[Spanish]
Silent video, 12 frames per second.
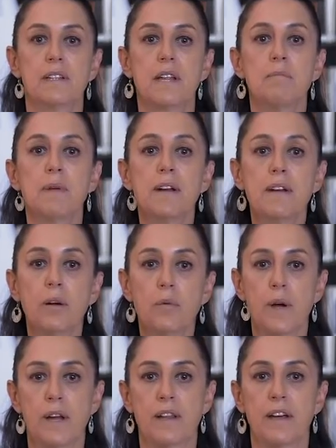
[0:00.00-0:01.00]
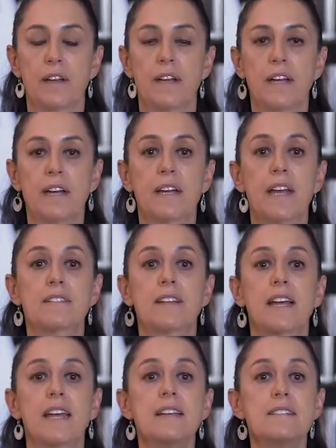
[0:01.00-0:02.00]
También recuerda que
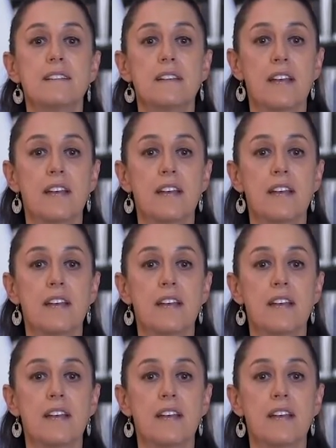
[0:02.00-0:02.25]
hasta 15